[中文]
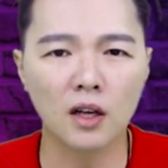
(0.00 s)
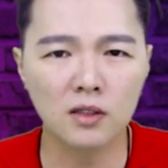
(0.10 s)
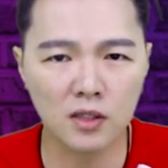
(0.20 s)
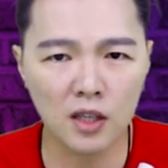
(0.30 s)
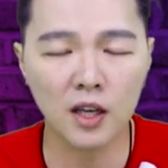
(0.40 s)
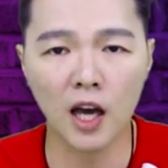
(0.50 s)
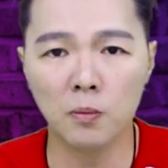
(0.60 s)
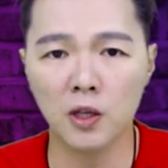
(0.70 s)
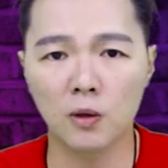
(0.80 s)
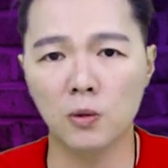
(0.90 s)
当性
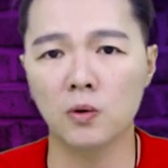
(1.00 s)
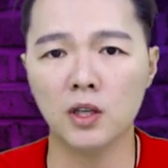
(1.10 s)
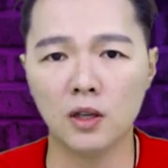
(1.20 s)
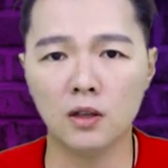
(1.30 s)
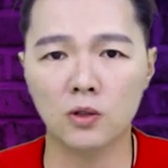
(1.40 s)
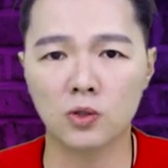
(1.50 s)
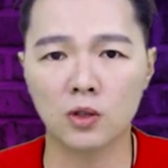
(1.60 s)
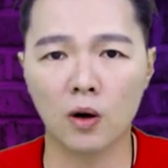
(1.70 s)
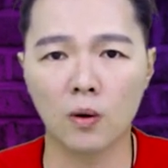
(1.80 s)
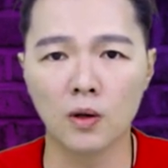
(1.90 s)
爱变得没有意义的
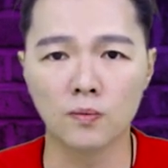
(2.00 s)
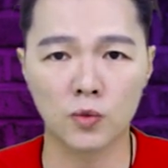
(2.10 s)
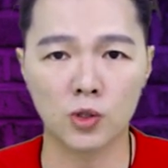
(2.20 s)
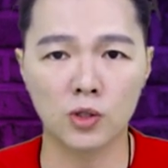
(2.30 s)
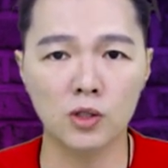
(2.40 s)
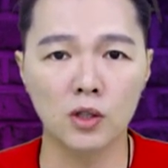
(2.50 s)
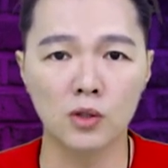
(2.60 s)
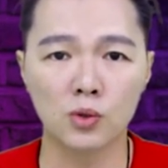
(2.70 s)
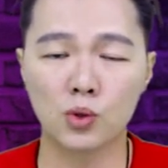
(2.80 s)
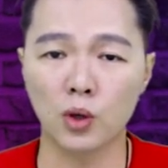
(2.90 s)
时候，只是
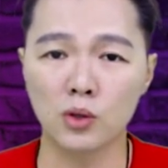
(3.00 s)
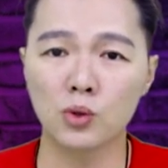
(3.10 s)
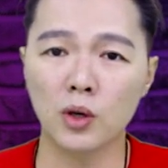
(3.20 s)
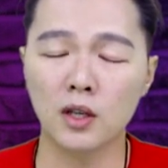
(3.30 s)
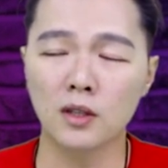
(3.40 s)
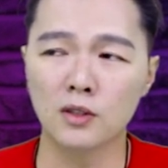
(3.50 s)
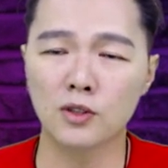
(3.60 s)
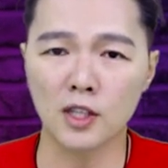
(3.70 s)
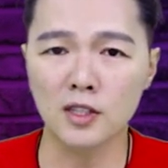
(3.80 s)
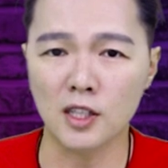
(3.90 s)
纯粹
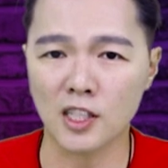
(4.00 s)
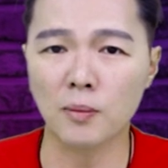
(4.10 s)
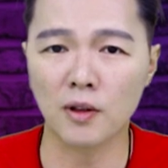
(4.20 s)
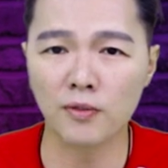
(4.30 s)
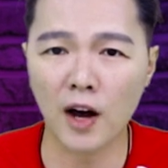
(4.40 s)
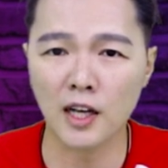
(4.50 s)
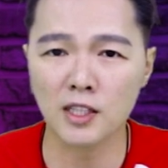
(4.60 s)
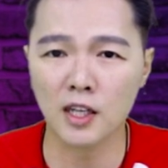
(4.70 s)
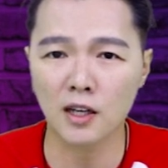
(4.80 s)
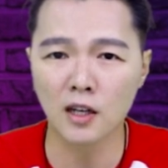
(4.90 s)
身体上面的发
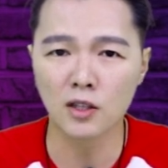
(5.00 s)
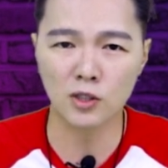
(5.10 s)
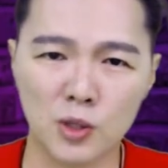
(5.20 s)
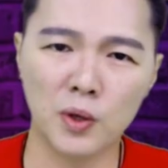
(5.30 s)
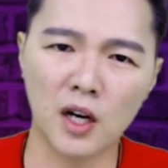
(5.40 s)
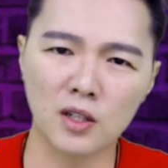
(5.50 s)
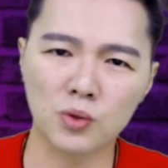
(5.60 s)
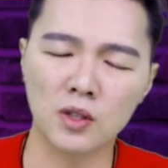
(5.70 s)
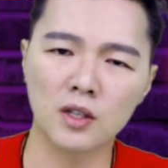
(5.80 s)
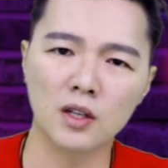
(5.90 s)
泄，只会让人
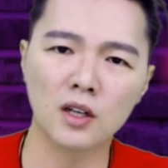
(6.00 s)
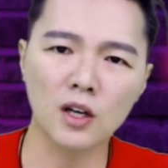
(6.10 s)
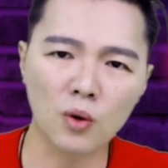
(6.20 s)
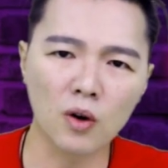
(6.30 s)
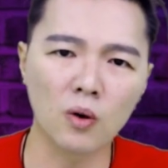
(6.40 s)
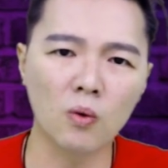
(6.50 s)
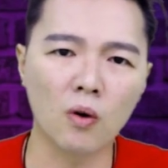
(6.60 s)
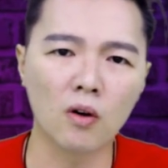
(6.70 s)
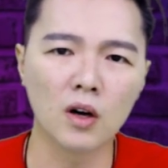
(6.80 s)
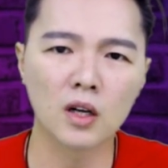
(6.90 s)
觉得更困
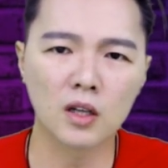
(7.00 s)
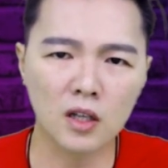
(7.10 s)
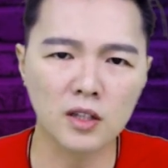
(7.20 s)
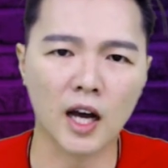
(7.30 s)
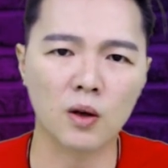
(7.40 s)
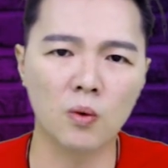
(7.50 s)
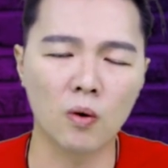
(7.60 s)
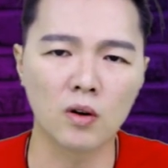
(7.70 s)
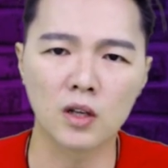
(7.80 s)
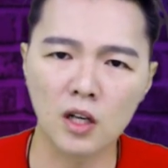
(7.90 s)
惑。更难
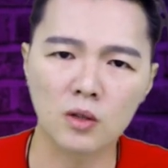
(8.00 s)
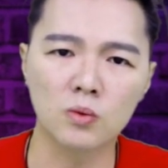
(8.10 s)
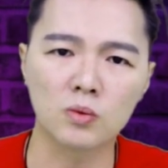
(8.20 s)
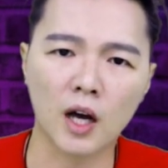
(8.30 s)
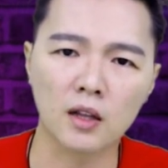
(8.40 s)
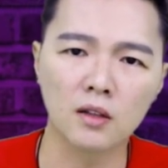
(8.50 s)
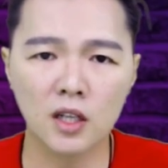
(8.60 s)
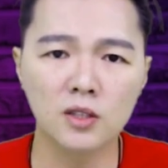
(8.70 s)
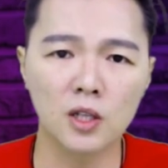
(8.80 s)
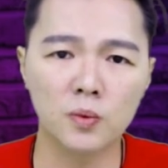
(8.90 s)
过、更孤单、
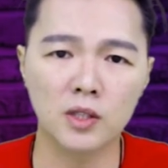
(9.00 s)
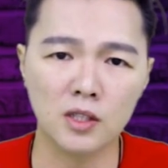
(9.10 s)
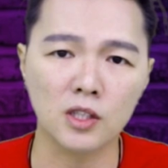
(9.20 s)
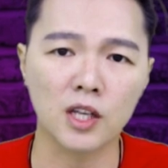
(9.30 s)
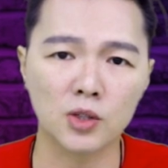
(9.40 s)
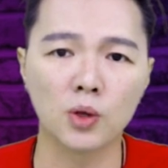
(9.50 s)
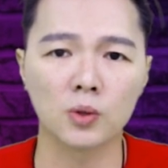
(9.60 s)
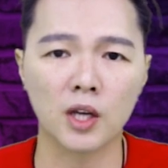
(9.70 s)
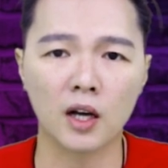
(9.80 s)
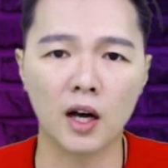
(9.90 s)
更认为自己在
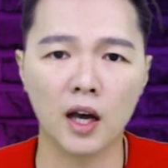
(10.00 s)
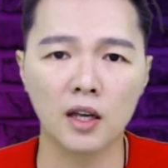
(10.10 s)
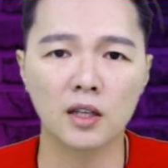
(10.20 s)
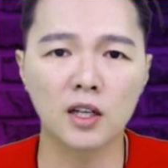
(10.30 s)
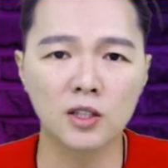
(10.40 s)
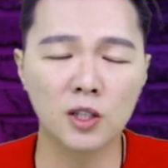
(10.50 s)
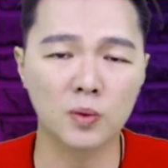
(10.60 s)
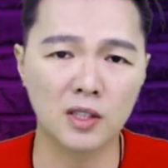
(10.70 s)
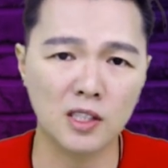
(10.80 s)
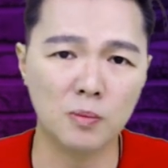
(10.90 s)
受伤害、更
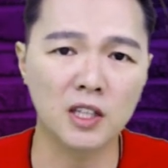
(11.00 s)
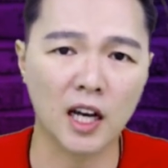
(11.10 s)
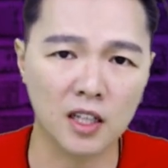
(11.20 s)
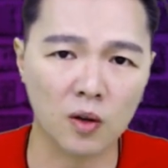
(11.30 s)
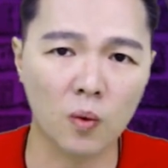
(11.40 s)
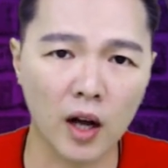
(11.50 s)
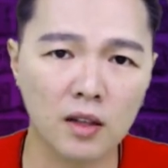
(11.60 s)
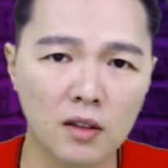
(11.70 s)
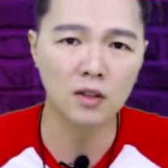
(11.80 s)
认为自己被男人玩，